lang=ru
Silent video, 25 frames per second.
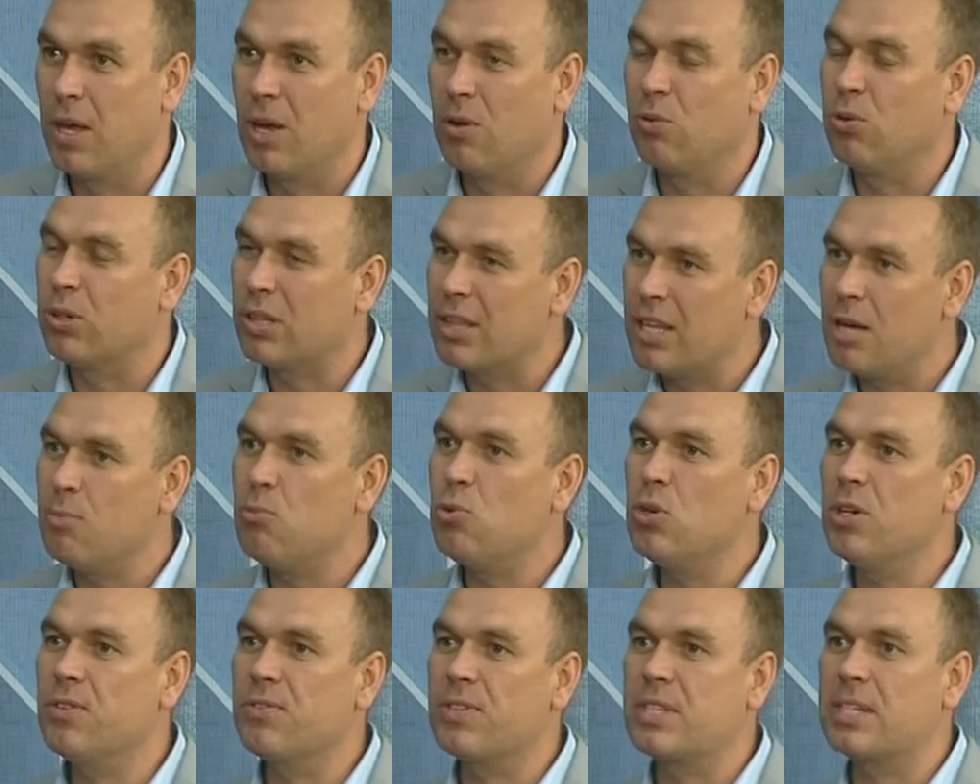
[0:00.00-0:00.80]
Вот на
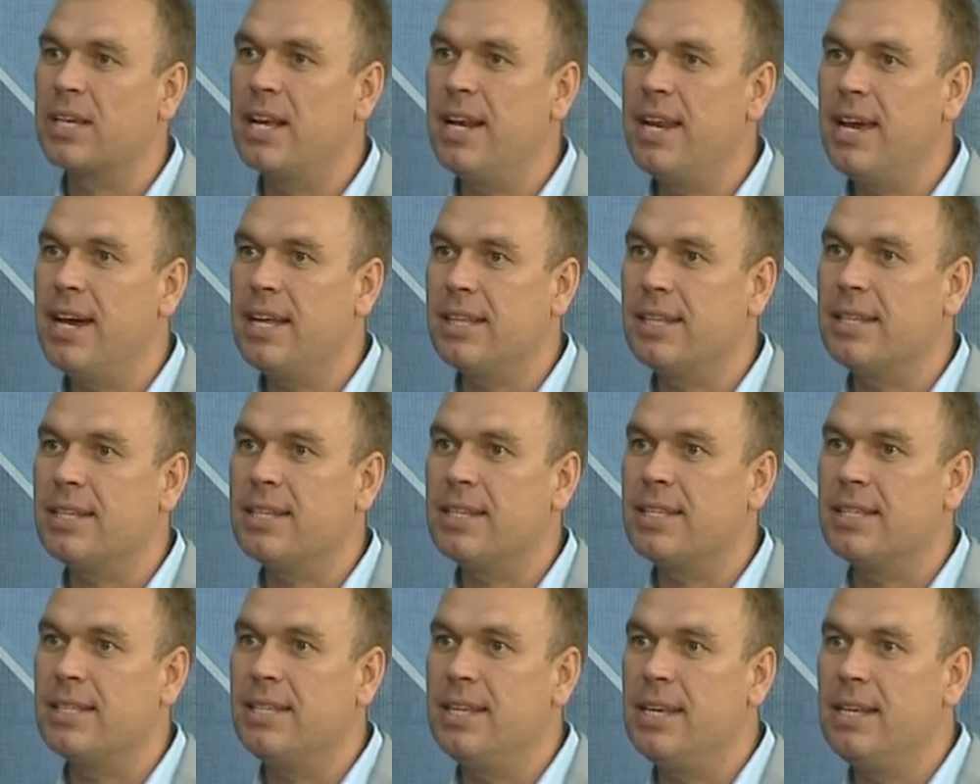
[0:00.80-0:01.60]
мой взгляд,
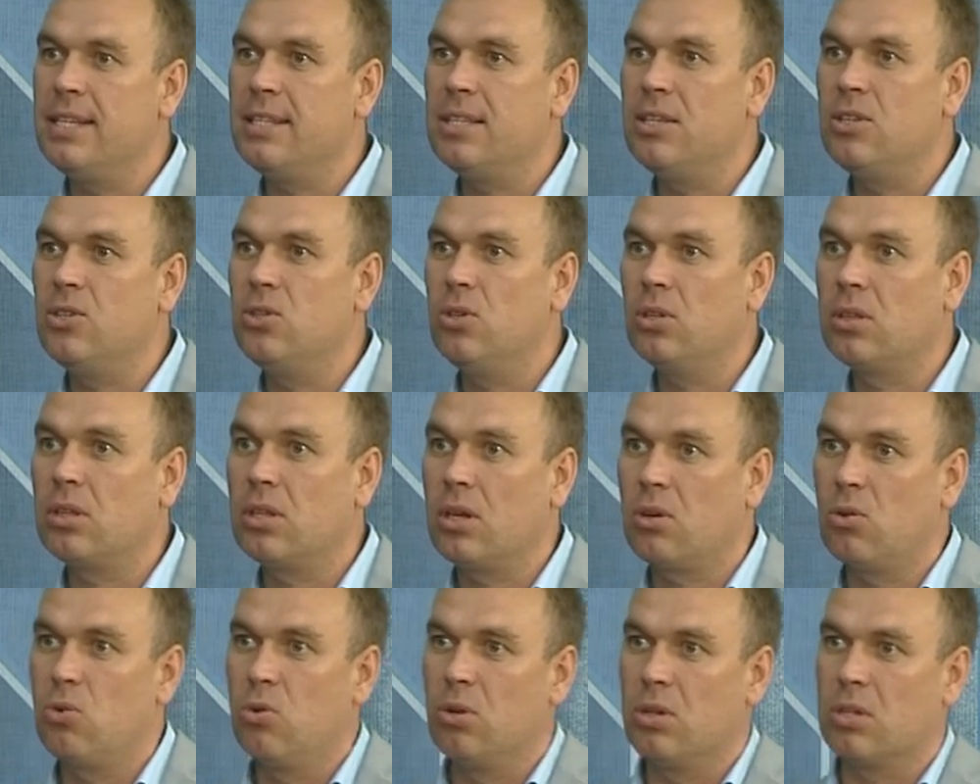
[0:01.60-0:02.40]
здесь идет
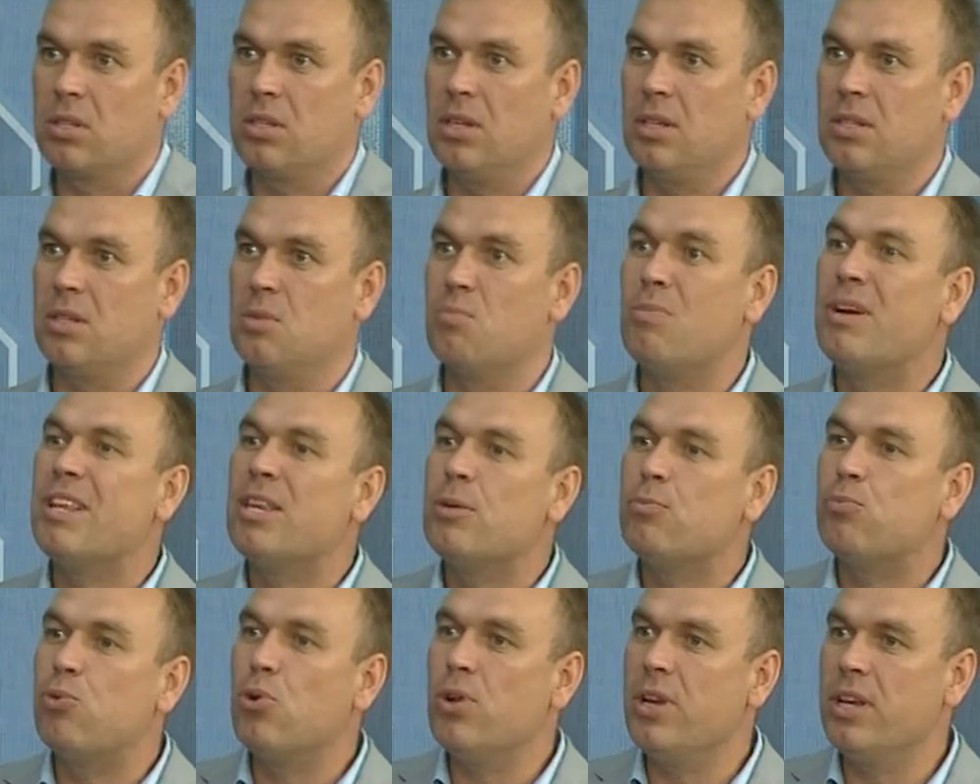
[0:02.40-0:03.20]
такое, знаете,
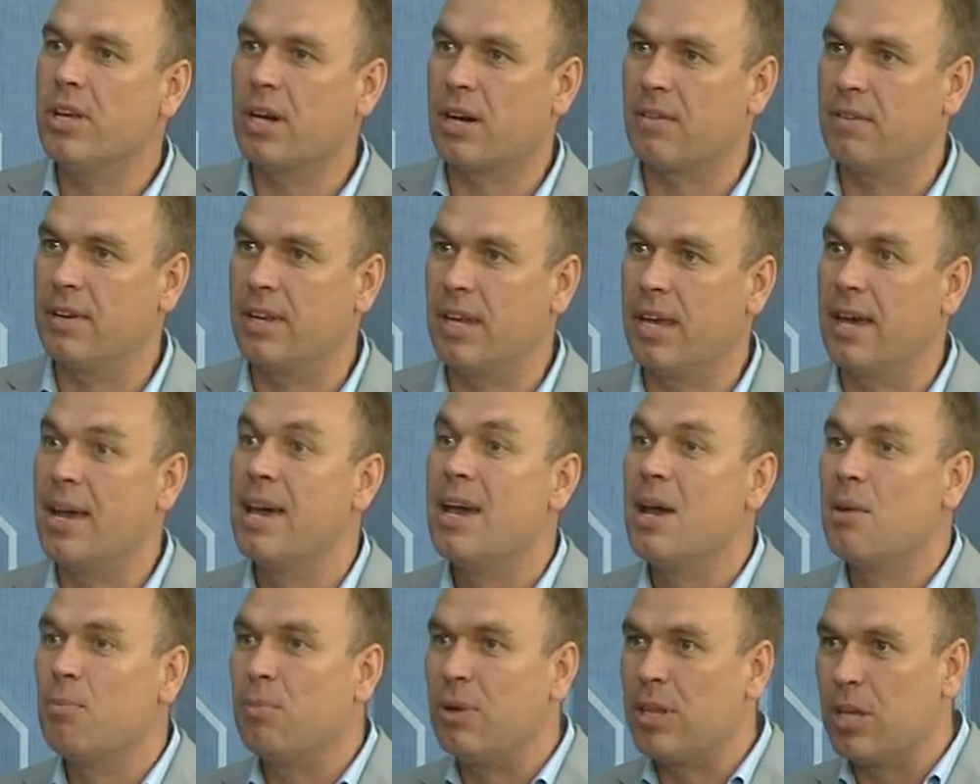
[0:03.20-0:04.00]
манипулирование,
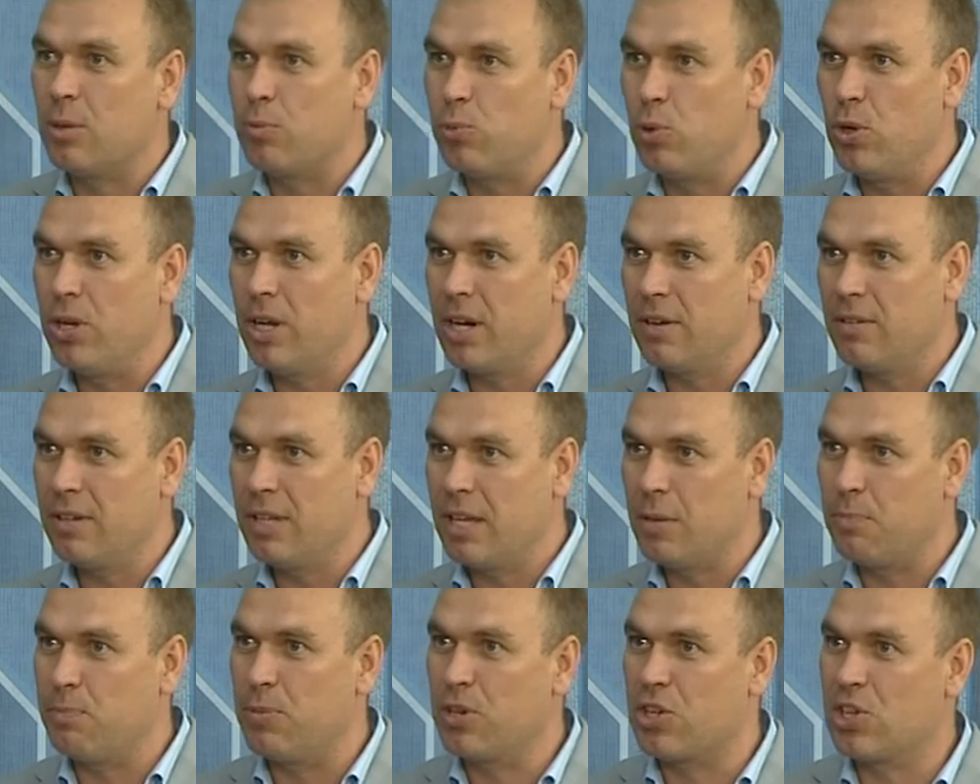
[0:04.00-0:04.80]

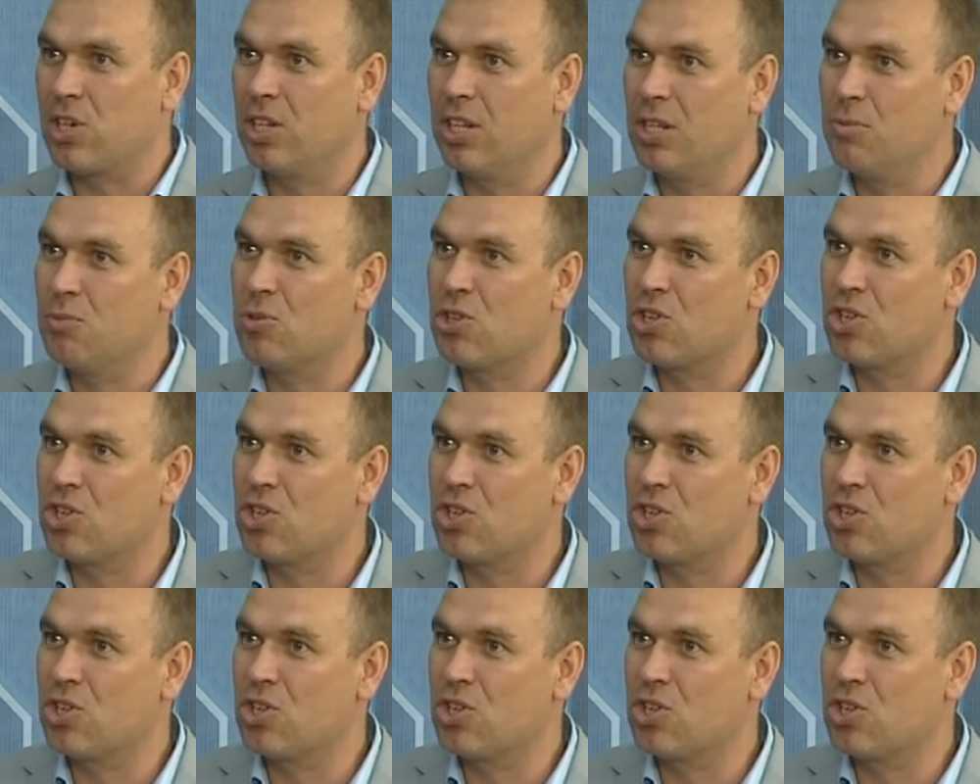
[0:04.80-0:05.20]
манипулирование пожилыми